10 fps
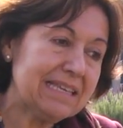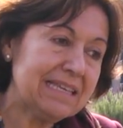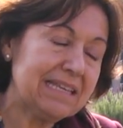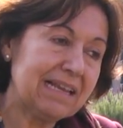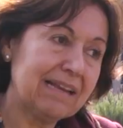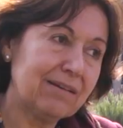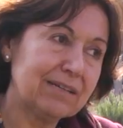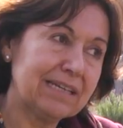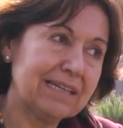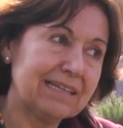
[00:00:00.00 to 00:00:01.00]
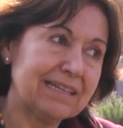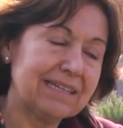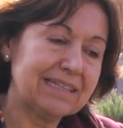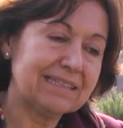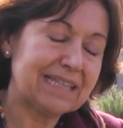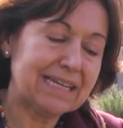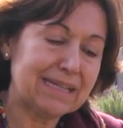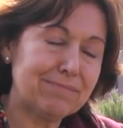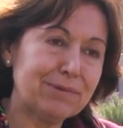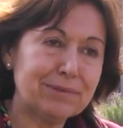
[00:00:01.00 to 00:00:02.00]
Y, y, lo que
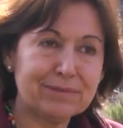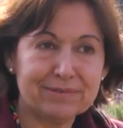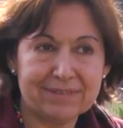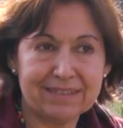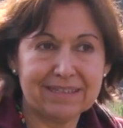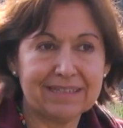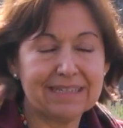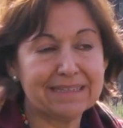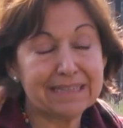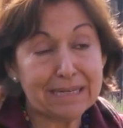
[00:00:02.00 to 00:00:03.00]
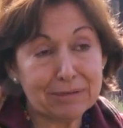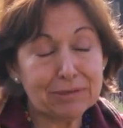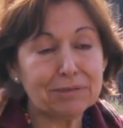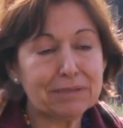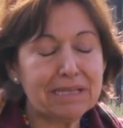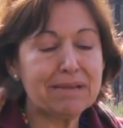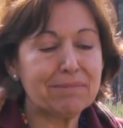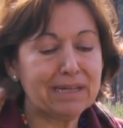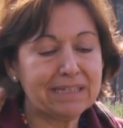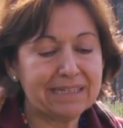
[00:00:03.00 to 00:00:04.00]
tratamos, eh, entre otros
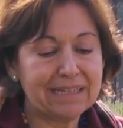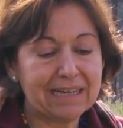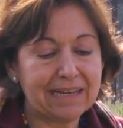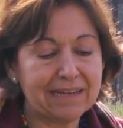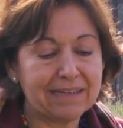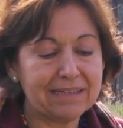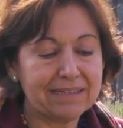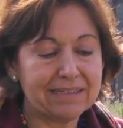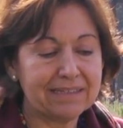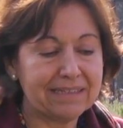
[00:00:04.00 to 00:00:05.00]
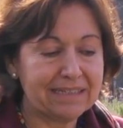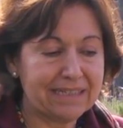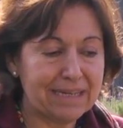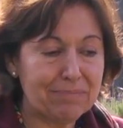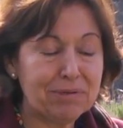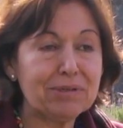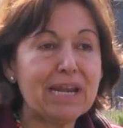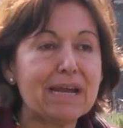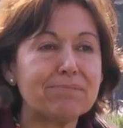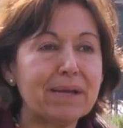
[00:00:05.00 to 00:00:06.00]
temas en el, eh, en el
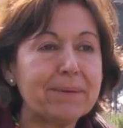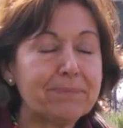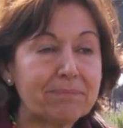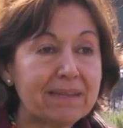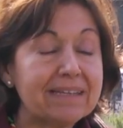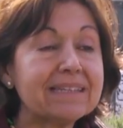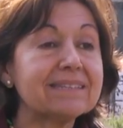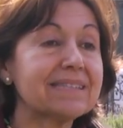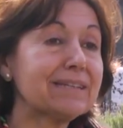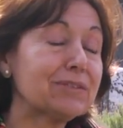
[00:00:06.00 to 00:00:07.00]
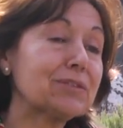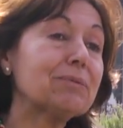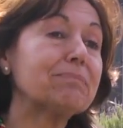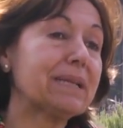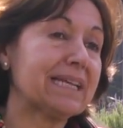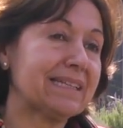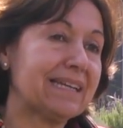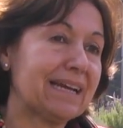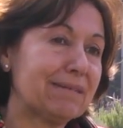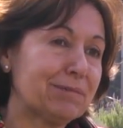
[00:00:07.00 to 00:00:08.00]
programa, es que esas no son
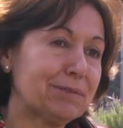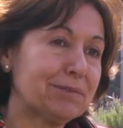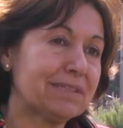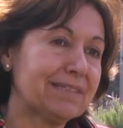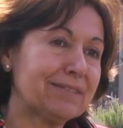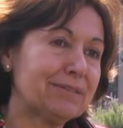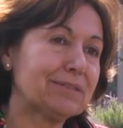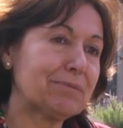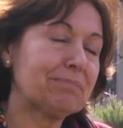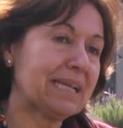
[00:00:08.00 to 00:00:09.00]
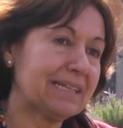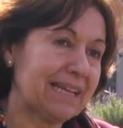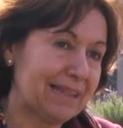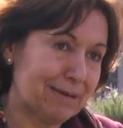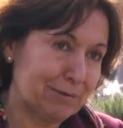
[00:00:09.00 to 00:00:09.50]
prácticas amorosas, sino que son prácticas de